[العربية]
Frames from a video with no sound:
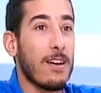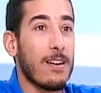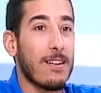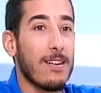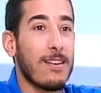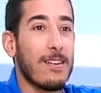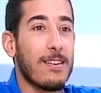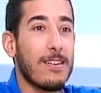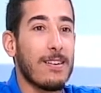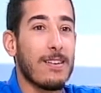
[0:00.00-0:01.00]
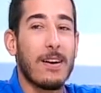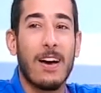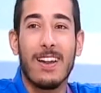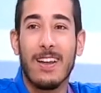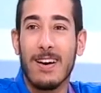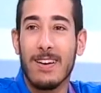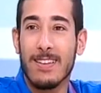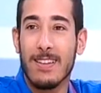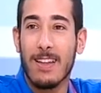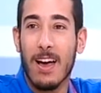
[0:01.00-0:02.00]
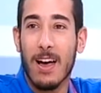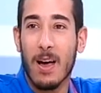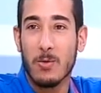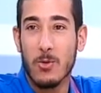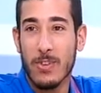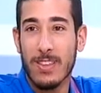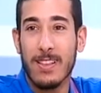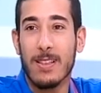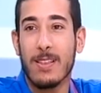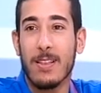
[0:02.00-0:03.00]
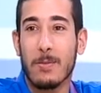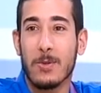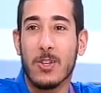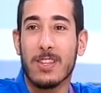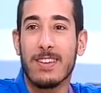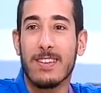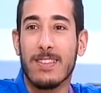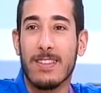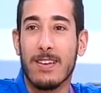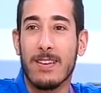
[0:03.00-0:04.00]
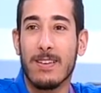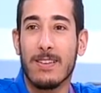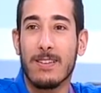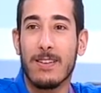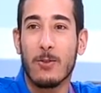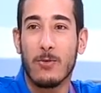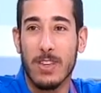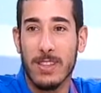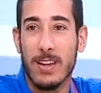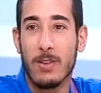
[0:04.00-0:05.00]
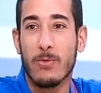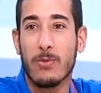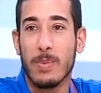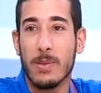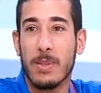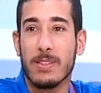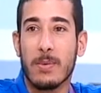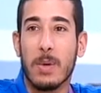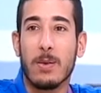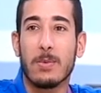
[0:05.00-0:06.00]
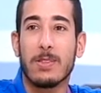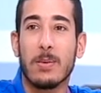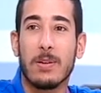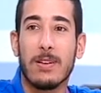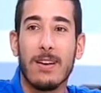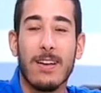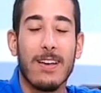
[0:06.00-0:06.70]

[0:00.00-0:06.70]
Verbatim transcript: آه هلا عم شوف كنت المشتركين آه فيك تعرف مين بينزل معك بالسبق